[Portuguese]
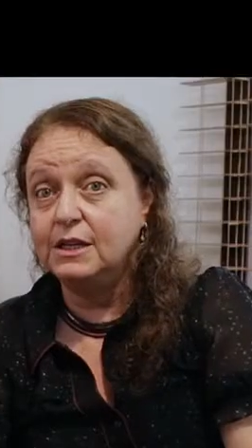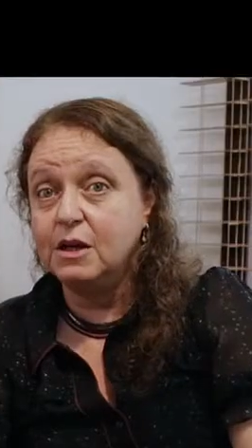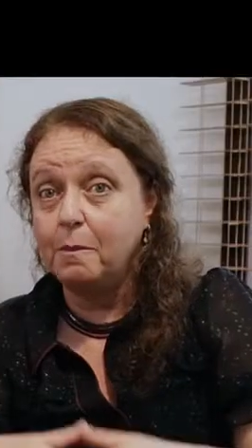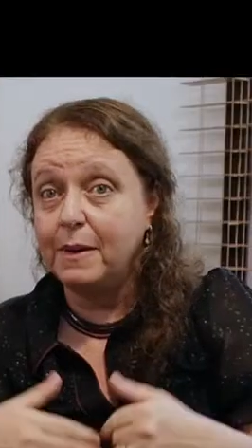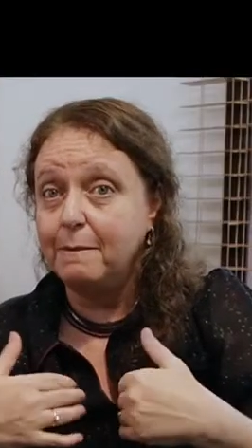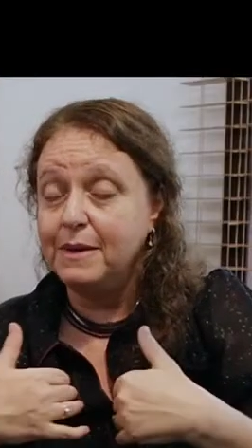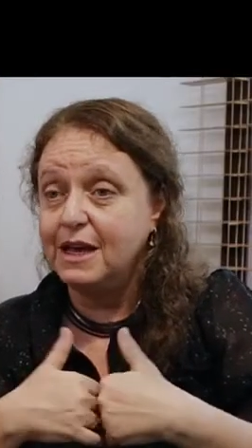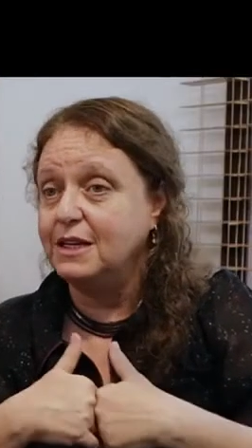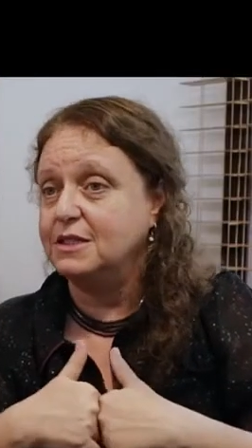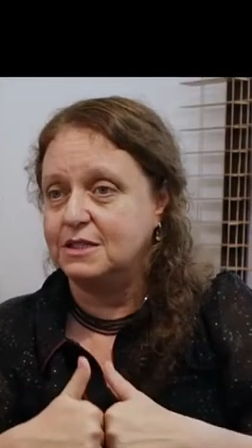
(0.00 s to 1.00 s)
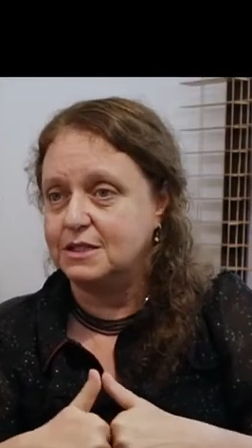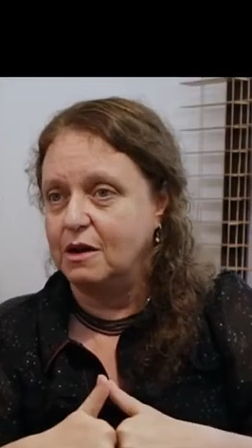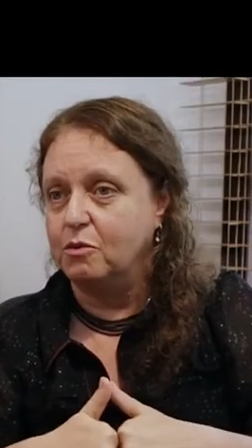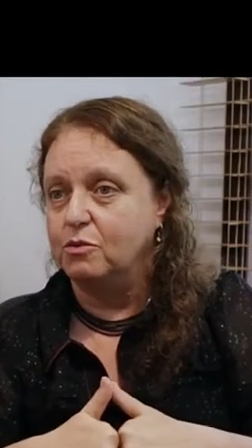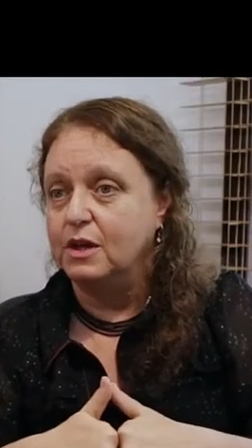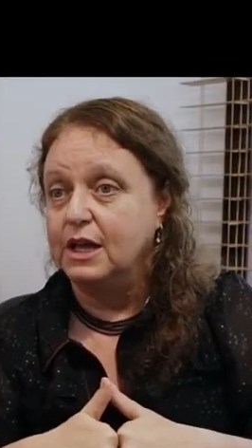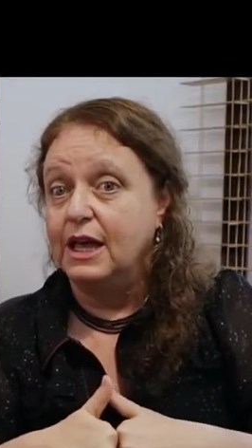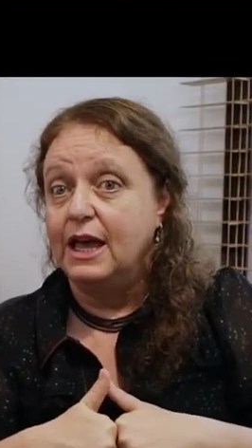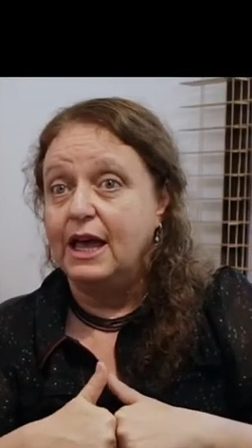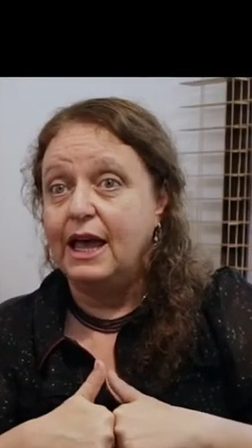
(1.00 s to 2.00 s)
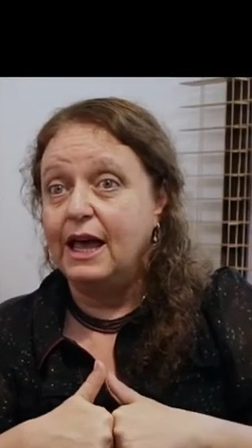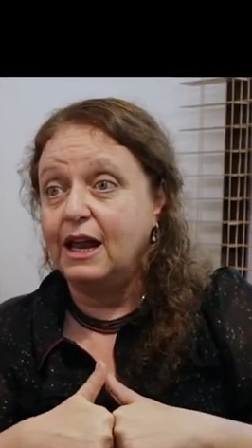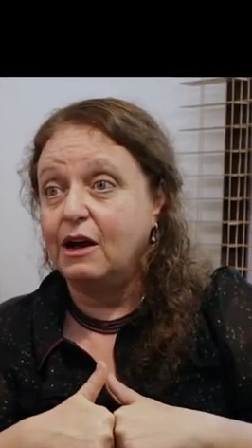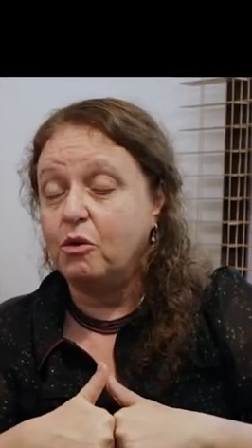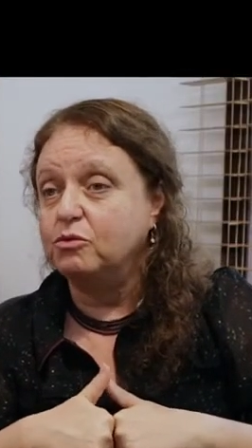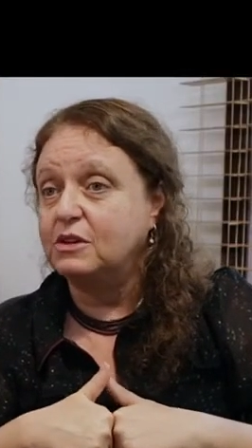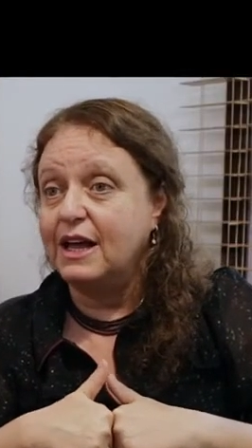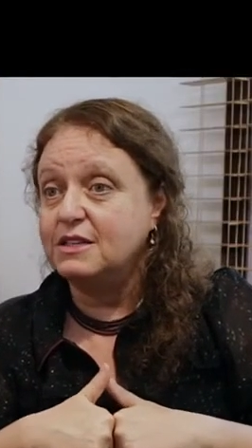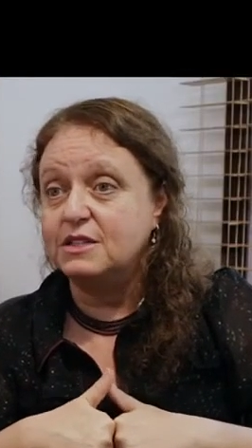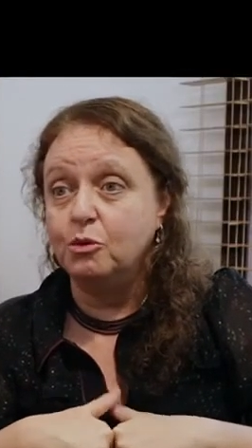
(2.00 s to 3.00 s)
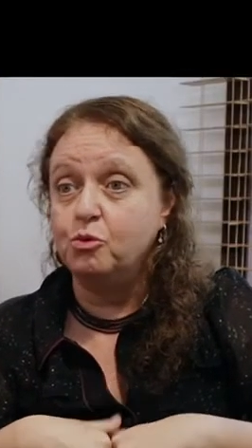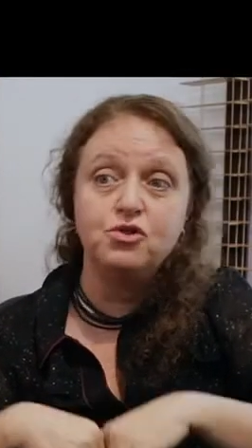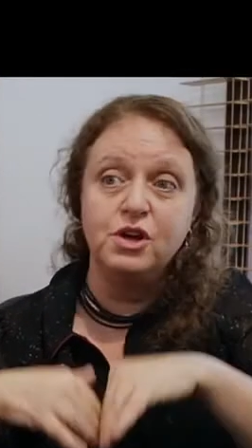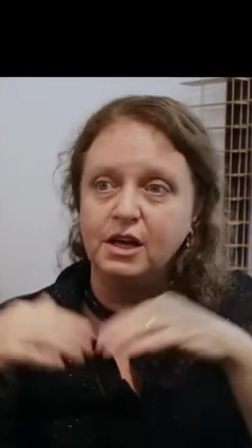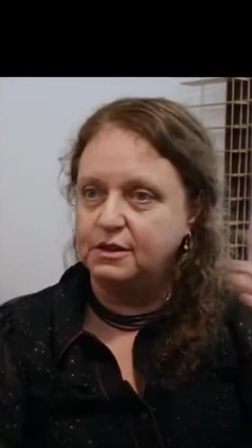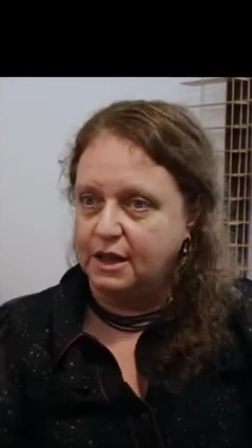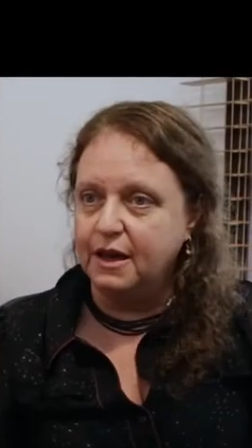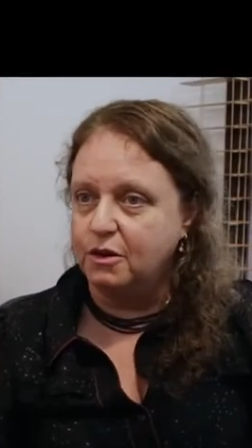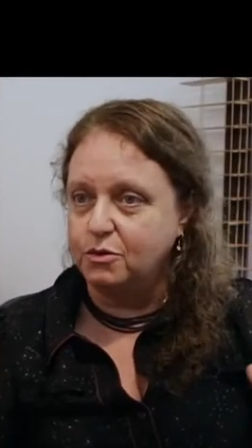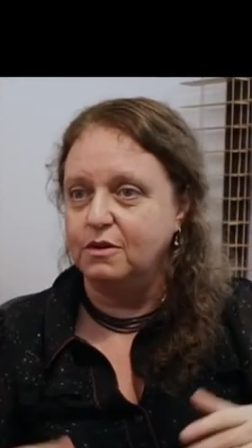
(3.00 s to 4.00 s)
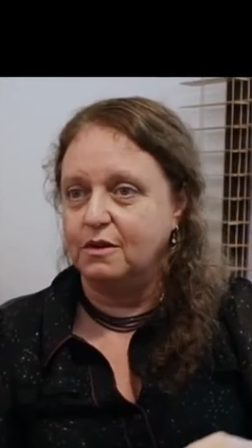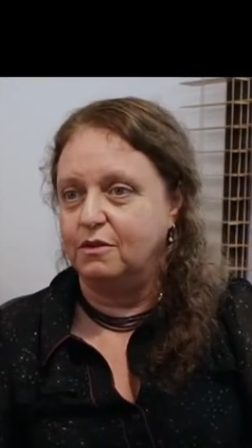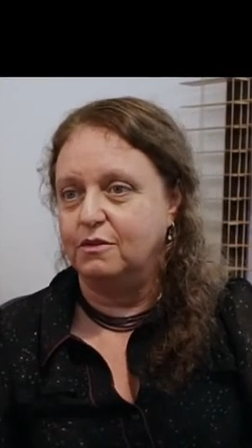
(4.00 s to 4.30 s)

Então, para mim, a edição ela acontece o dia inteiro,